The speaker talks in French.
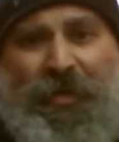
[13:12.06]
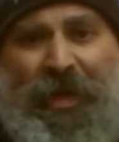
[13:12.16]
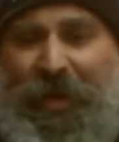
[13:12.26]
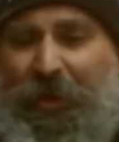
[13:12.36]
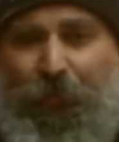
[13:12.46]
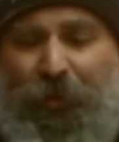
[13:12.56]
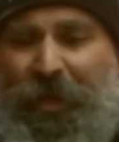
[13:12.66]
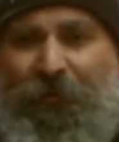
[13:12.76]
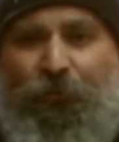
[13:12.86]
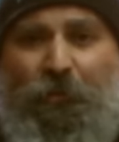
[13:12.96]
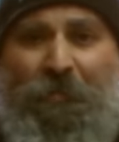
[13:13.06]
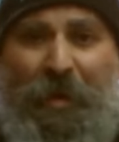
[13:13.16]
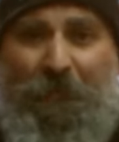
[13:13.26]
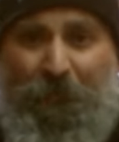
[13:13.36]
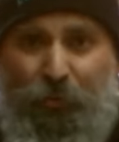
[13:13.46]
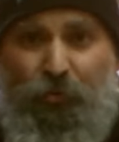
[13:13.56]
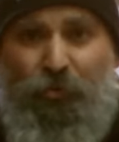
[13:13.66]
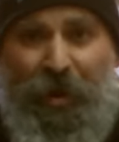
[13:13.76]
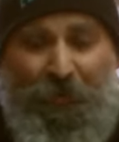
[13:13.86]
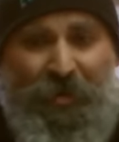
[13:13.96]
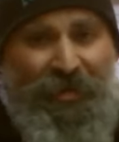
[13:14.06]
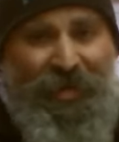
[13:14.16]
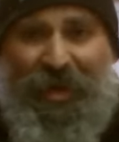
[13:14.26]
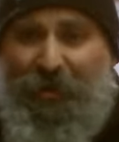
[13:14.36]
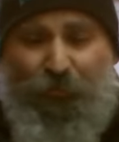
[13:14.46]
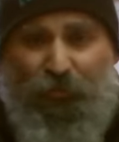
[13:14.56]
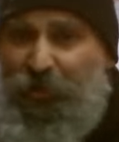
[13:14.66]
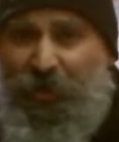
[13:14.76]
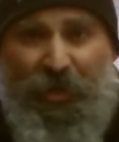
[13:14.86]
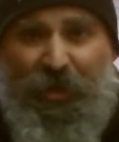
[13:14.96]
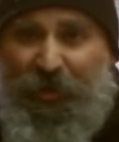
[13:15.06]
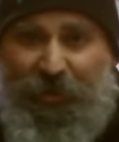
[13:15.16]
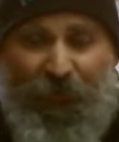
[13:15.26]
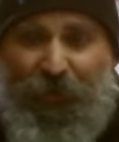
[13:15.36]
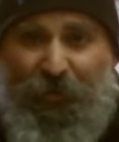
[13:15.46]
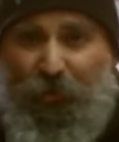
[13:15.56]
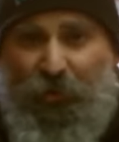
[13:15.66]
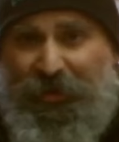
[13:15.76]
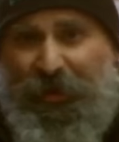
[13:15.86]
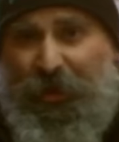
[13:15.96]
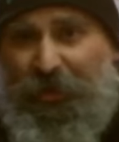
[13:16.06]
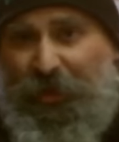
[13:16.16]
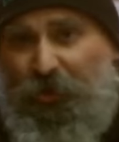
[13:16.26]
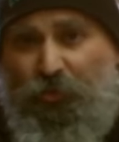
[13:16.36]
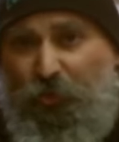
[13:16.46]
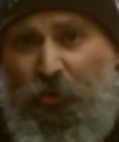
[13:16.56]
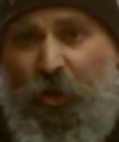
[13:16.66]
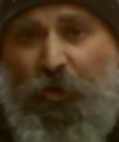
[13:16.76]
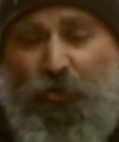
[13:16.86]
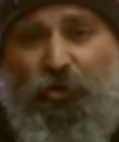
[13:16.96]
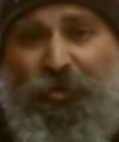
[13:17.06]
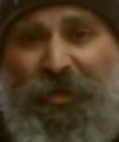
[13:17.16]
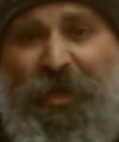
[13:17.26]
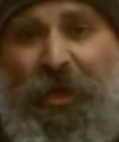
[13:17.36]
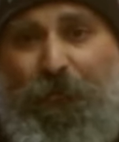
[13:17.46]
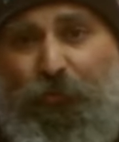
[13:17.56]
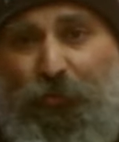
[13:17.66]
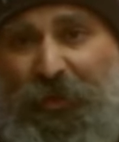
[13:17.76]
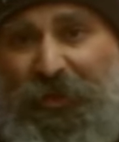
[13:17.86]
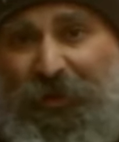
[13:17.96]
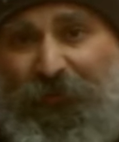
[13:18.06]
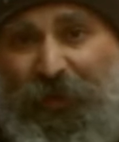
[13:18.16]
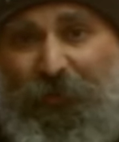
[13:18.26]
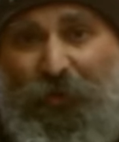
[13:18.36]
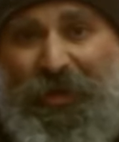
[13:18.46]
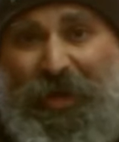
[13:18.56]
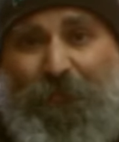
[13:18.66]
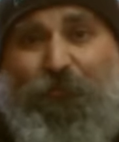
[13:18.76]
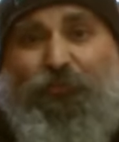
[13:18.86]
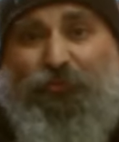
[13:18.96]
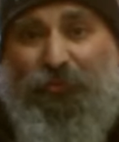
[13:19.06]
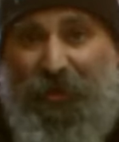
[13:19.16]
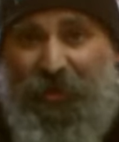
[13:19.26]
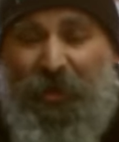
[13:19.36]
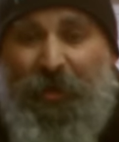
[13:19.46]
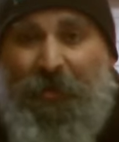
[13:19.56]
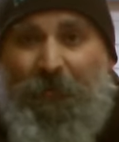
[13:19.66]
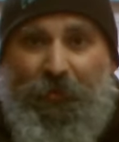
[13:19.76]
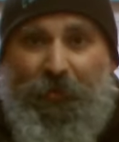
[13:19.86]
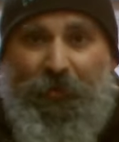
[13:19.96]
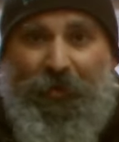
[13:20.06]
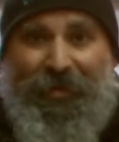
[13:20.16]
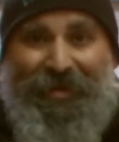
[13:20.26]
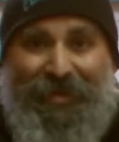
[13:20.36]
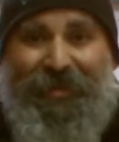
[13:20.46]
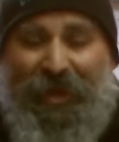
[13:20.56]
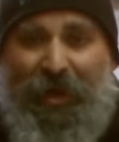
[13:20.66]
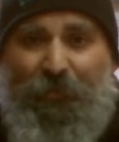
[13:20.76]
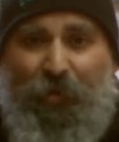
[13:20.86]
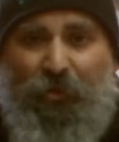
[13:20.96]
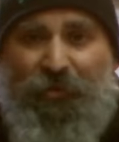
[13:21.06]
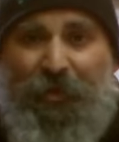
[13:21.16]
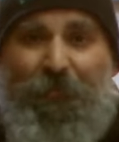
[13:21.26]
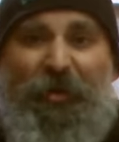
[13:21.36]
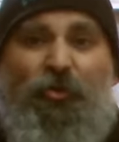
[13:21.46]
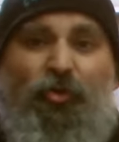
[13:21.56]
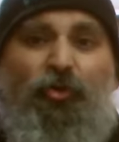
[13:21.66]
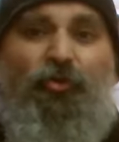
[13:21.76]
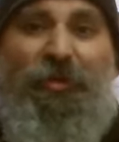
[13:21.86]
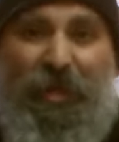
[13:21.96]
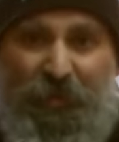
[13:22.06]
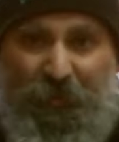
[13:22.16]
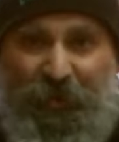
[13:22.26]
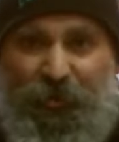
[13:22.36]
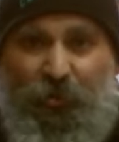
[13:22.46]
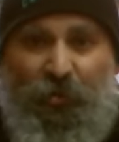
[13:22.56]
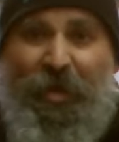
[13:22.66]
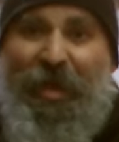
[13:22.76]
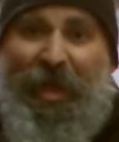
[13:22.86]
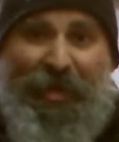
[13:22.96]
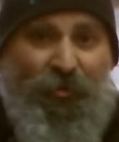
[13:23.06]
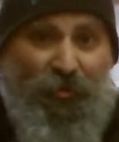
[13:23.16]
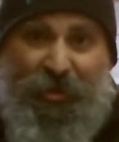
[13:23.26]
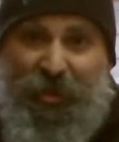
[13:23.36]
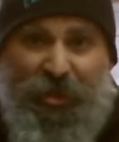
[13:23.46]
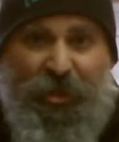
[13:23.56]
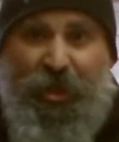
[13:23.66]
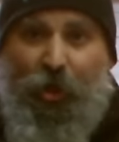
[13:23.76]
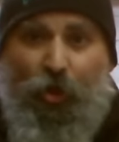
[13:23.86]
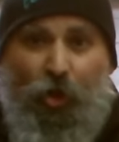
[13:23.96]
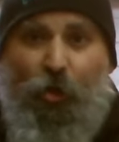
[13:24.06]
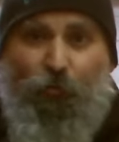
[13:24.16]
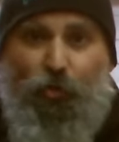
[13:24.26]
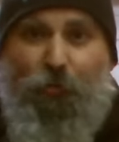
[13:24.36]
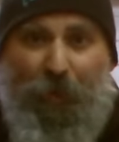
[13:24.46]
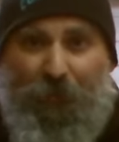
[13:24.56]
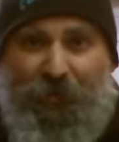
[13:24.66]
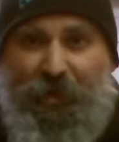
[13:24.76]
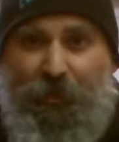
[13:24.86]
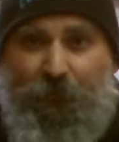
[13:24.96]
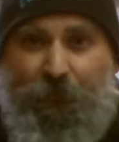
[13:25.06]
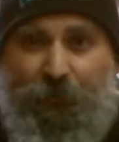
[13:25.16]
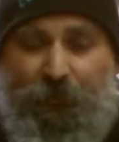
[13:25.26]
la capote, elle vaut même plus la peine, elle est pourrie. C'est vraiment ce qu'est le mot. Quand je dis qu'elle est pourrie, c'est vraiment qu'elle est pourrie littéralement, c'est pas juste une expression, elle se déchire comme du papier.